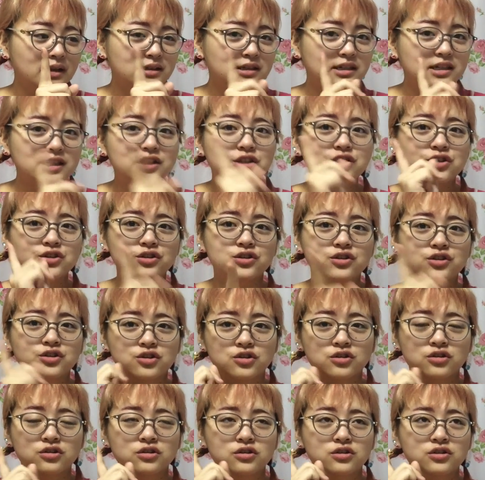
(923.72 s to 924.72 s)

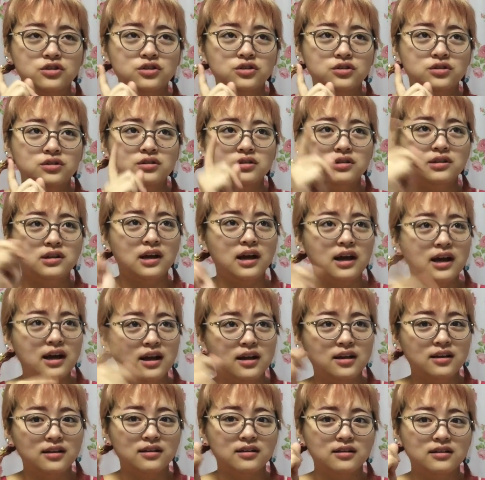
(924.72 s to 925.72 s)
2 7
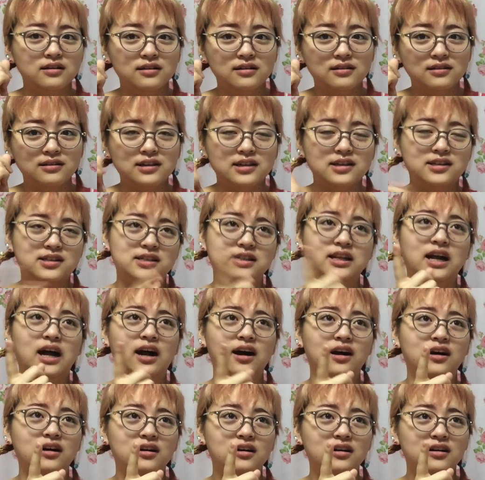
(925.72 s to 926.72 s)
日
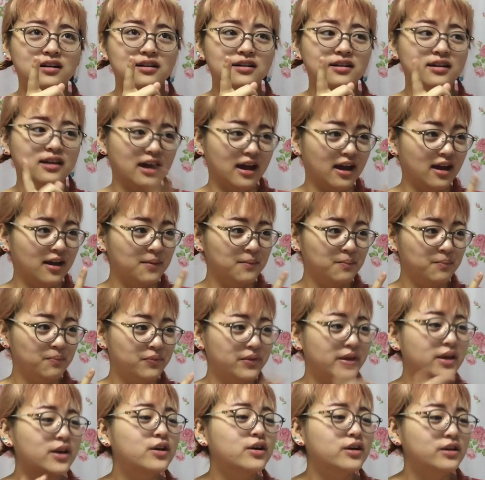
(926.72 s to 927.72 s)
だっけ
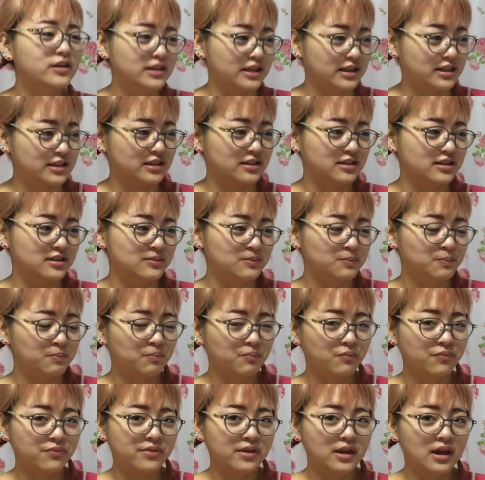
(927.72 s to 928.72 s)
行くんです。
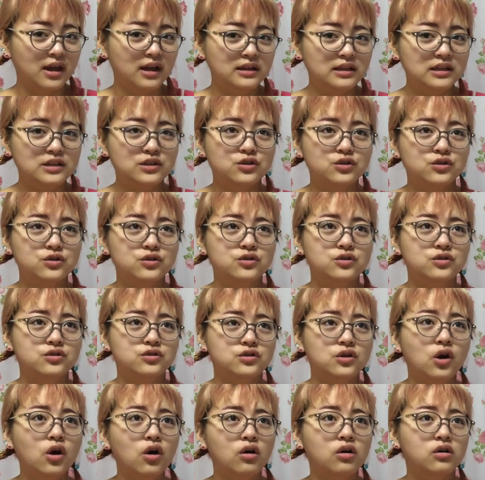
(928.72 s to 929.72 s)

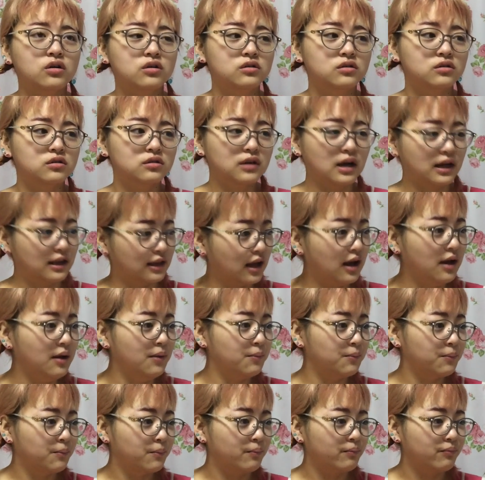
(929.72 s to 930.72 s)
24かな
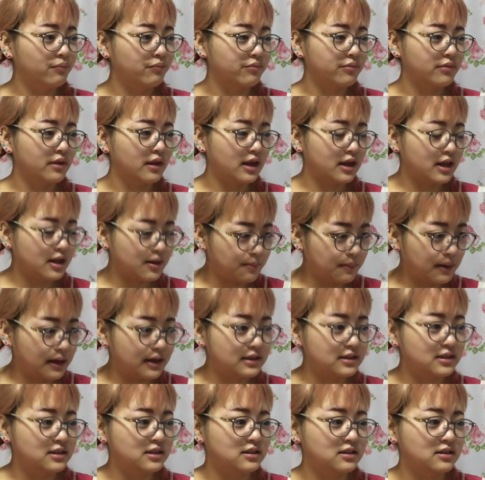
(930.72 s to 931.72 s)
行き
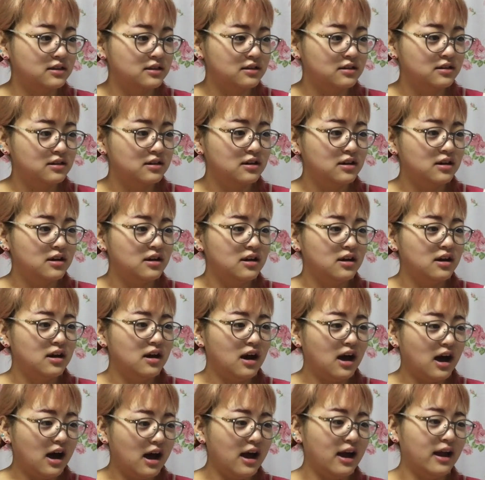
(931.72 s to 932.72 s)
ます。
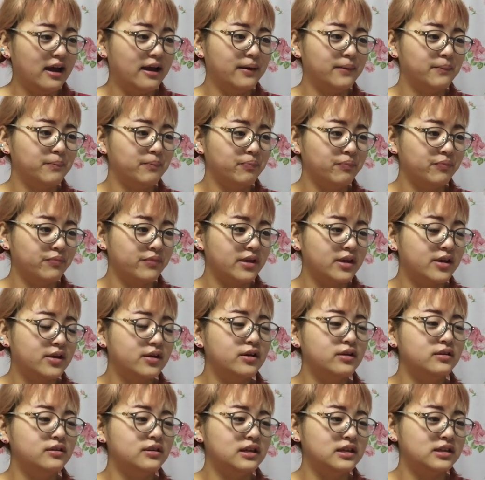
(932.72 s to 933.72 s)
はい。行
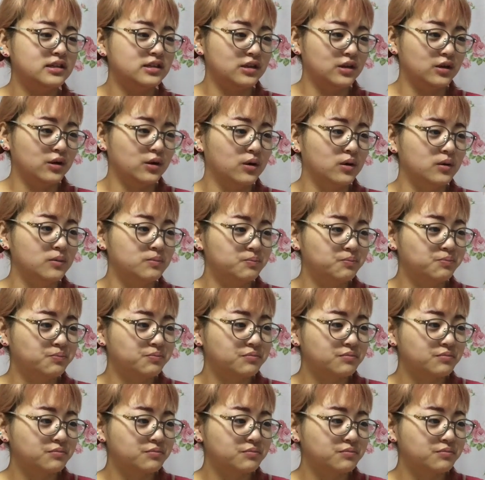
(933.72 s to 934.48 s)
くんですよ。